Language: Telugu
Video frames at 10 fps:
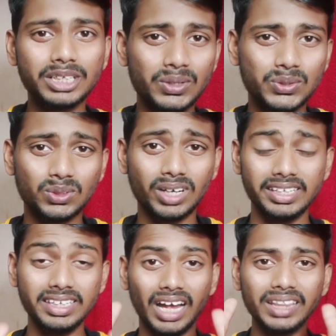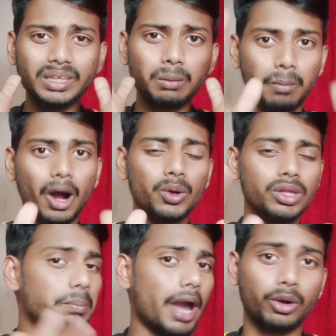అయితే వస్తున్నాయి అంత
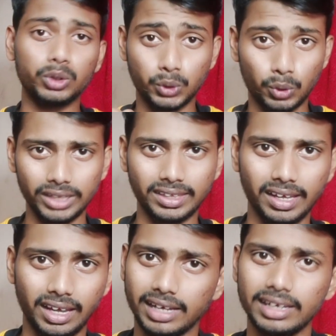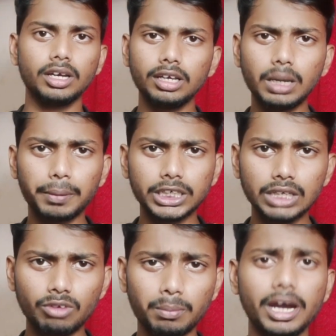బాగుంది బ్యాక్గ్రౌండ్ స్కోర్ అయితే ఇంకా
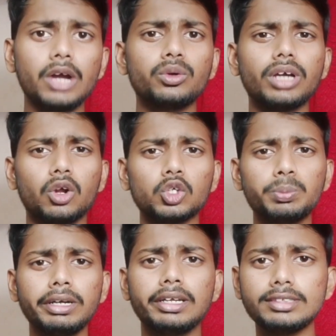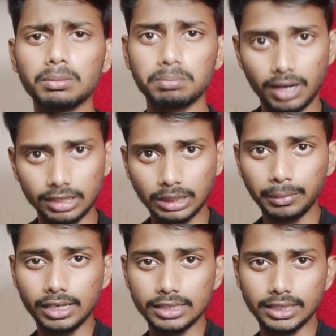ప్రశాంత్ వర్మ గారు ఈ అనౌన్స్మెంట్ టీజర్
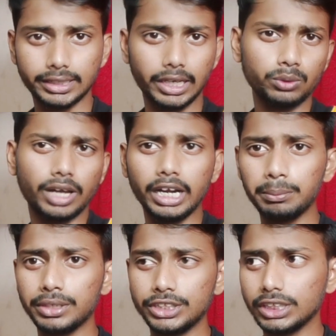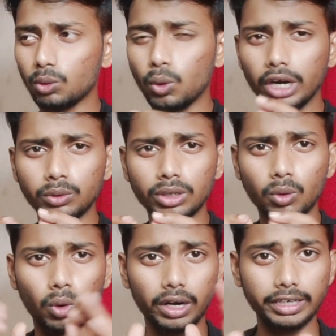మాత్రమే రిలీజ్ చేశారు దాని నుంచి ఒక్కటి కూడా
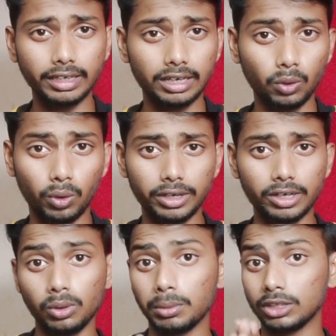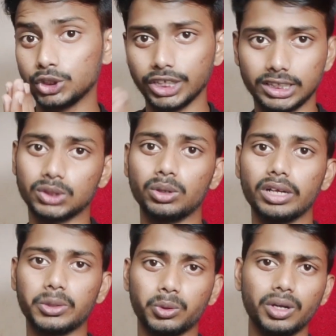ఒక్క డీటెయిల్ అంటే ఒక్క డీటెయిల్ కూడా మనతో షేర్
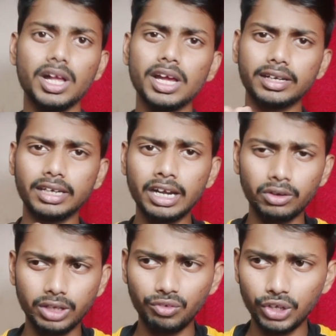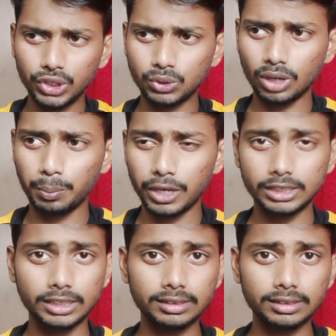చేసుకోలేదు నేను ఈ వీడియో చేస్తున్నప్పుడు అయితే